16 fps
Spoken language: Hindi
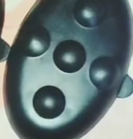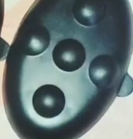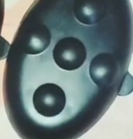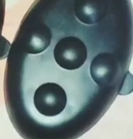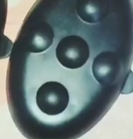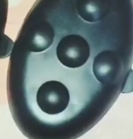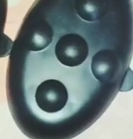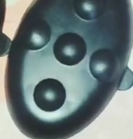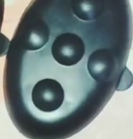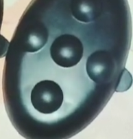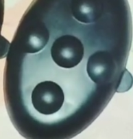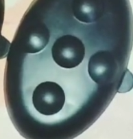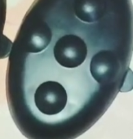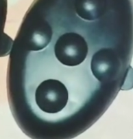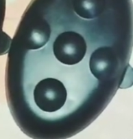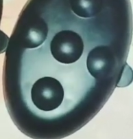पेन में
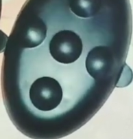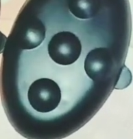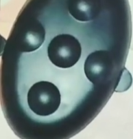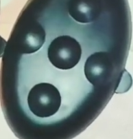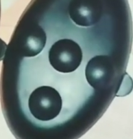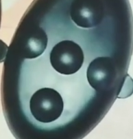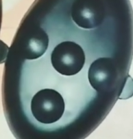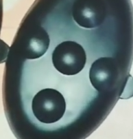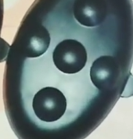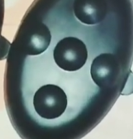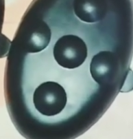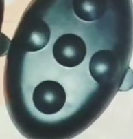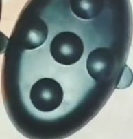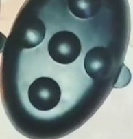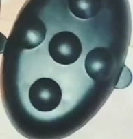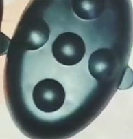रिलीफ मिलेगा उनको
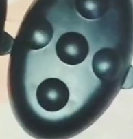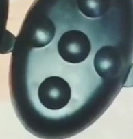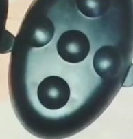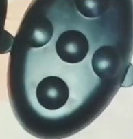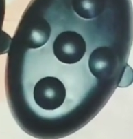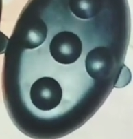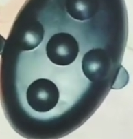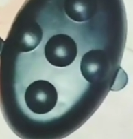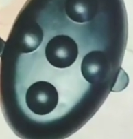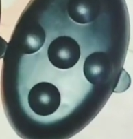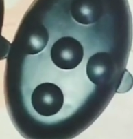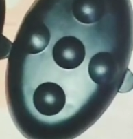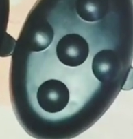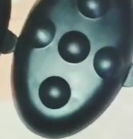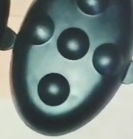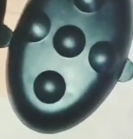अच्छा जी ये
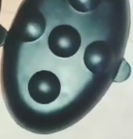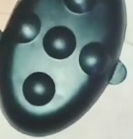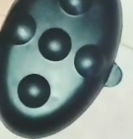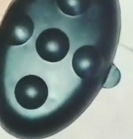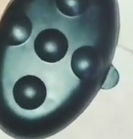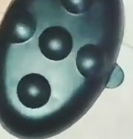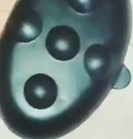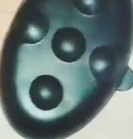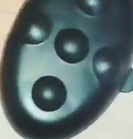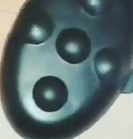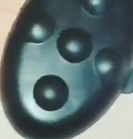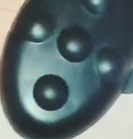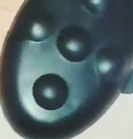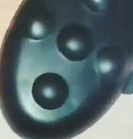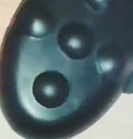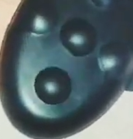मसाज हेड्स
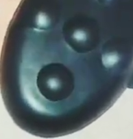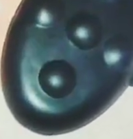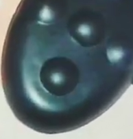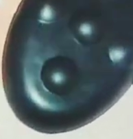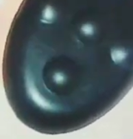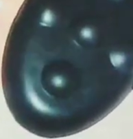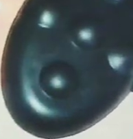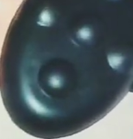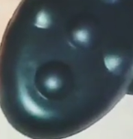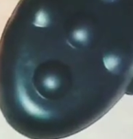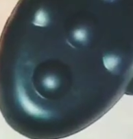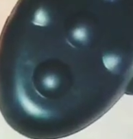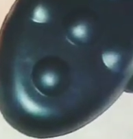रिमूवेबल हैं आप इनको